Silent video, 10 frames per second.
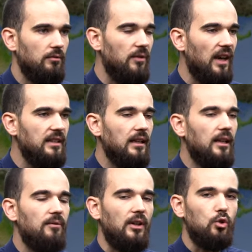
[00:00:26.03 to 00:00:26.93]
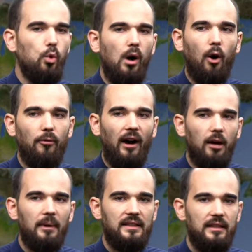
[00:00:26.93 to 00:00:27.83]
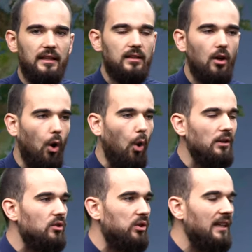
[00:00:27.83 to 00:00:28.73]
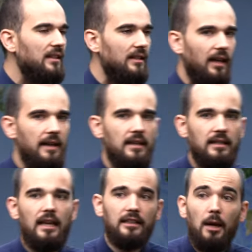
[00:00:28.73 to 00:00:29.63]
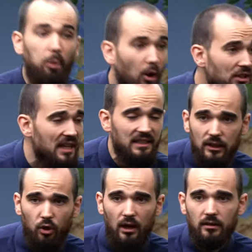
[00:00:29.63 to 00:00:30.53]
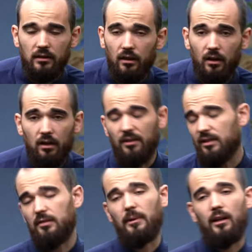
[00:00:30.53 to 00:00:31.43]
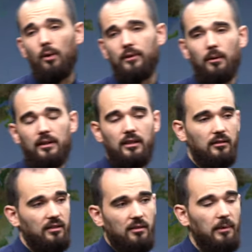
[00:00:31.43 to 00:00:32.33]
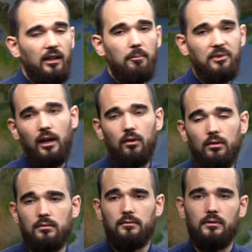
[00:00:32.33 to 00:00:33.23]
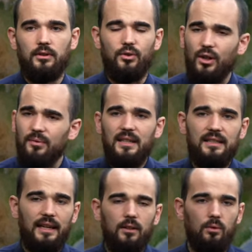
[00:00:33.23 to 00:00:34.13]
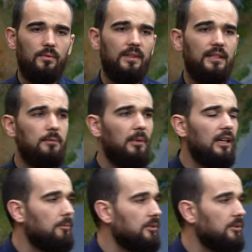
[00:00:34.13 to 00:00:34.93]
Wie wär's, wenn du auf Arbeit siehst, oh, die Toilette ist dreckig, dann putze ich die Toilette. Ja, das ist nicht meine Aufgabe, das ist nicht meine Abteilung. So sollten wir nicht denken irgendwie, das ist nicht meine